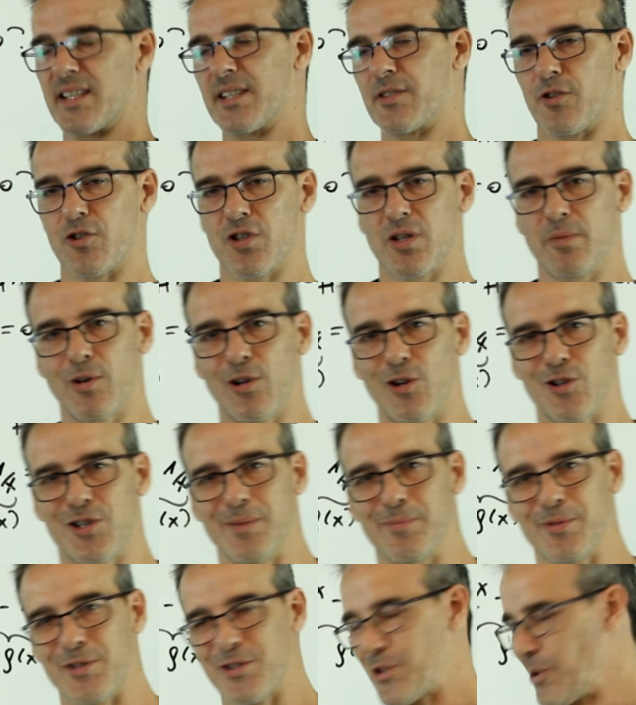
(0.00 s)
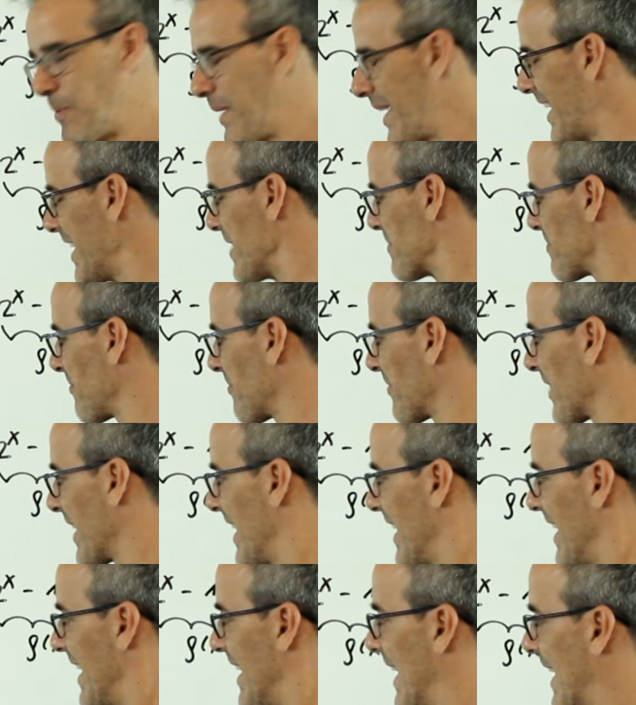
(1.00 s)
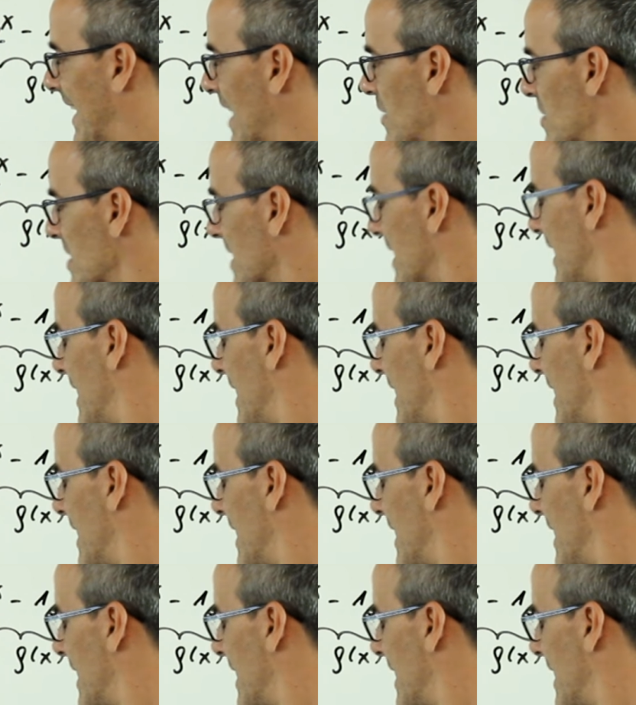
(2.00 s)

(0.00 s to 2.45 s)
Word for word: insisto, no sé por qué los he puesto, ¿vale? El caso es